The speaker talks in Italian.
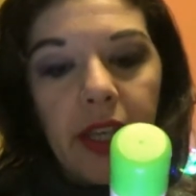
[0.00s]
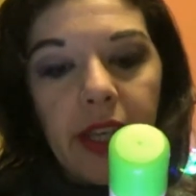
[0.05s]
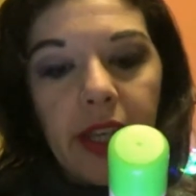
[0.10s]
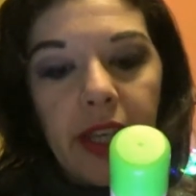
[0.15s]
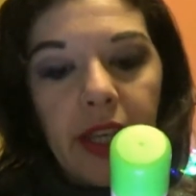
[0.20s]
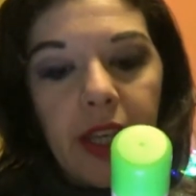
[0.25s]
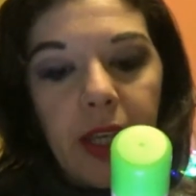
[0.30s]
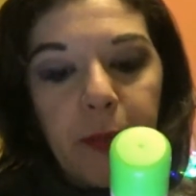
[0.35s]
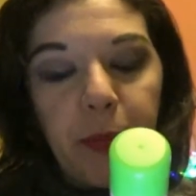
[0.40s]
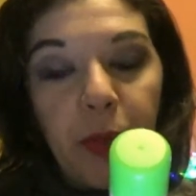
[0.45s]

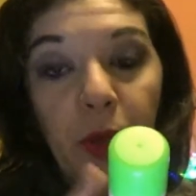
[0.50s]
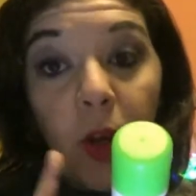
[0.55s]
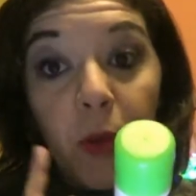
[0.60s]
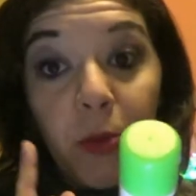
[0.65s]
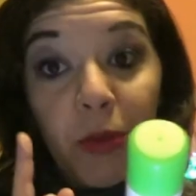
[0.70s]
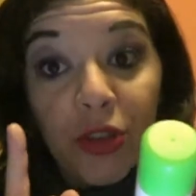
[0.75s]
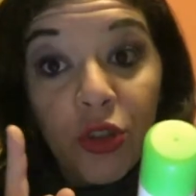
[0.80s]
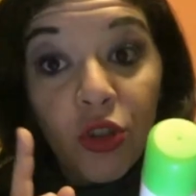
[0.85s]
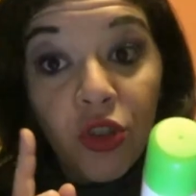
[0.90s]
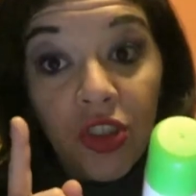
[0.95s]
e però
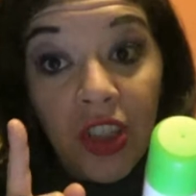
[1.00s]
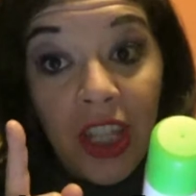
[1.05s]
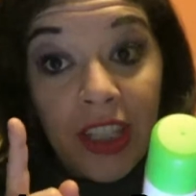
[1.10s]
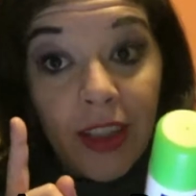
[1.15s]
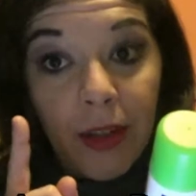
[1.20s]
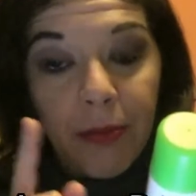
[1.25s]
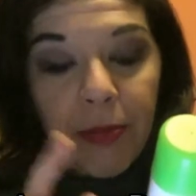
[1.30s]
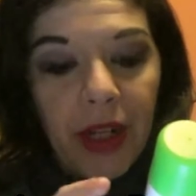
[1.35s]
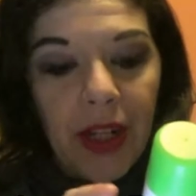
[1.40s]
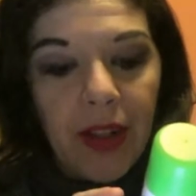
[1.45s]
mi sono
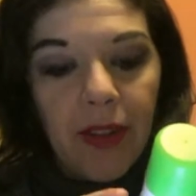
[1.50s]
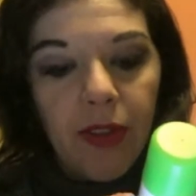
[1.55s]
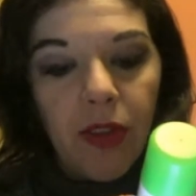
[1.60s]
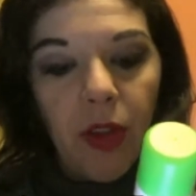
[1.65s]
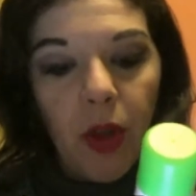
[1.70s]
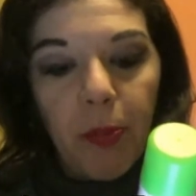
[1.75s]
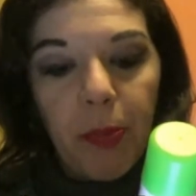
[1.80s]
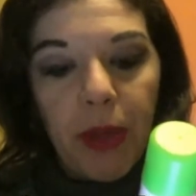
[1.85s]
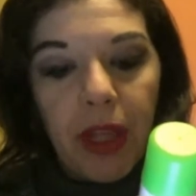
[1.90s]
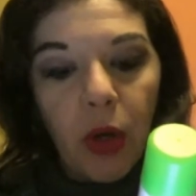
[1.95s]
segnata il
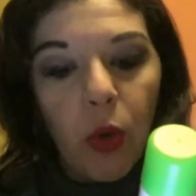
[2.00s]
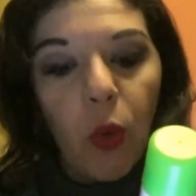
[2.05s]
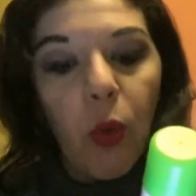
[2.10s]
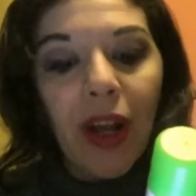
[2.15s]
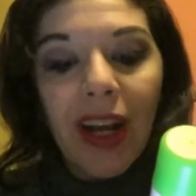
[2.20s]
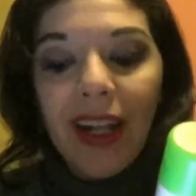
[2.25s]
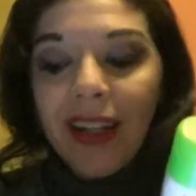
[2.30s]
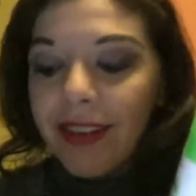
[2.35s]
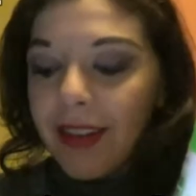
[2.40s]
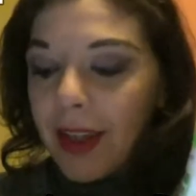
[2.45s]
prezzo per
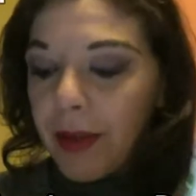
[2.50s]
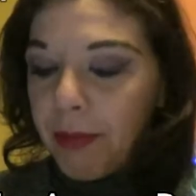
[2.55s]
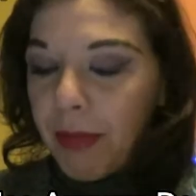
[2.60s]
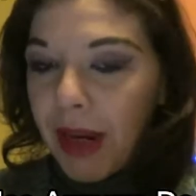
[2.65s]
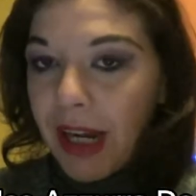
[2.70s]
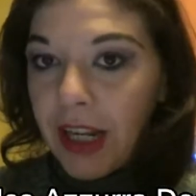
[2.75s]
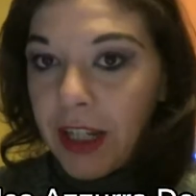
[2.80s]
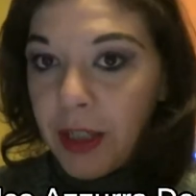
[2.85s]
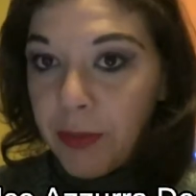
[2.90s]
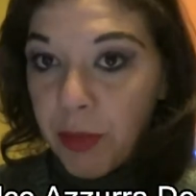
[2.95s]
40
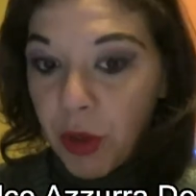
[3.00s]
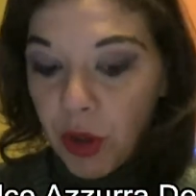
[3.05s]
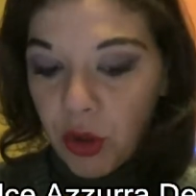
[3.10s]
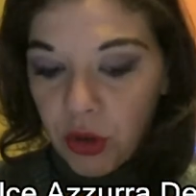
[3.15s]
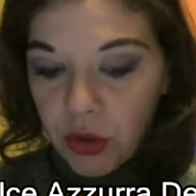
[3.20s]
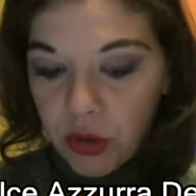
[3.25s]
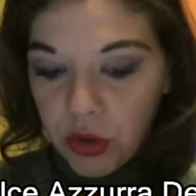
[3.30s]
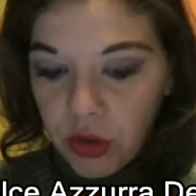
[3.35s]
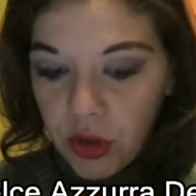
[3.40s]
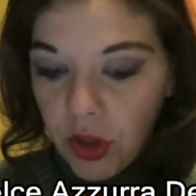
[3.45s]
ml di
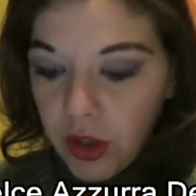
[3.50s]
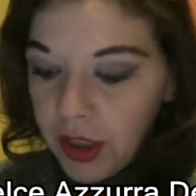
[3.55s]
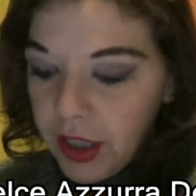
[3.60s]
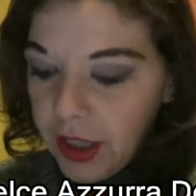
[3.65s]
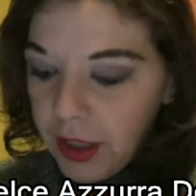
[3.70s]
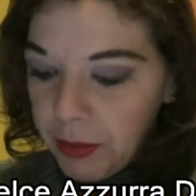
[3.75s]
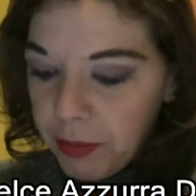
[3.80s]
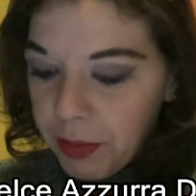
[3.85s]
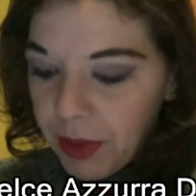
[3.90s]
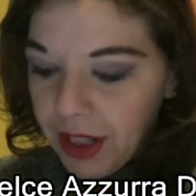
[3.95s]
prodotto
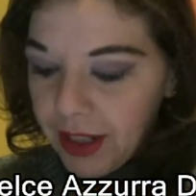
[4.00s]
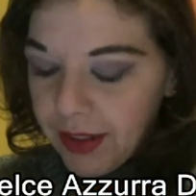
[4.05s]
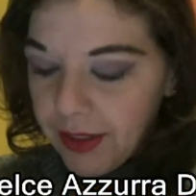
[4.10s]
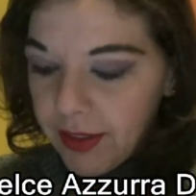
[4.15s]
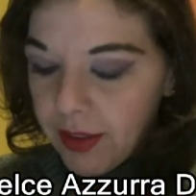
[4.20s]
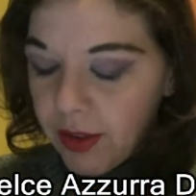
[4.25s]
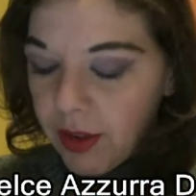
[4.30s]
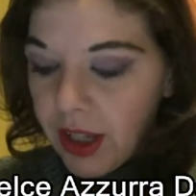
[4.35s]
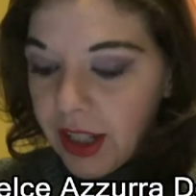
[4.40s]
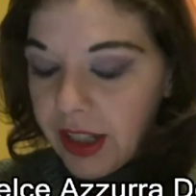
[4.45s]
il
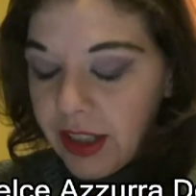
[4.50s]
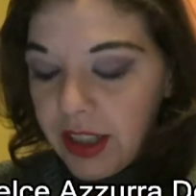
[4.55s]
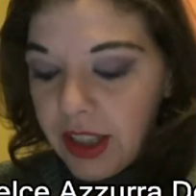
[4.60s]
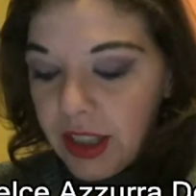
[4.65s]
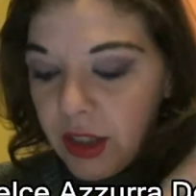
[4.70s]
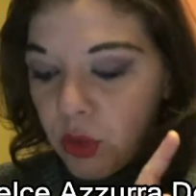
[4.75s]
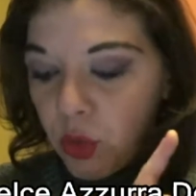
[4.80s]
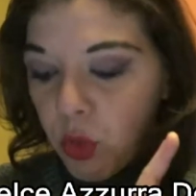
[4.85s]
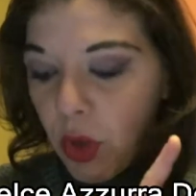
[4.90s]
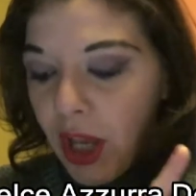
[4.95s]
prezzo è
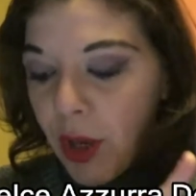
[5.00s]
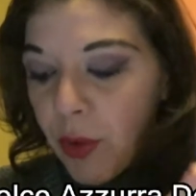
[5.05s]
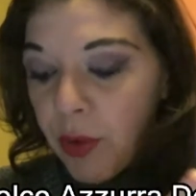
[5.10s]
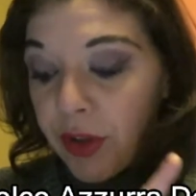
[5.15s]
di 2,95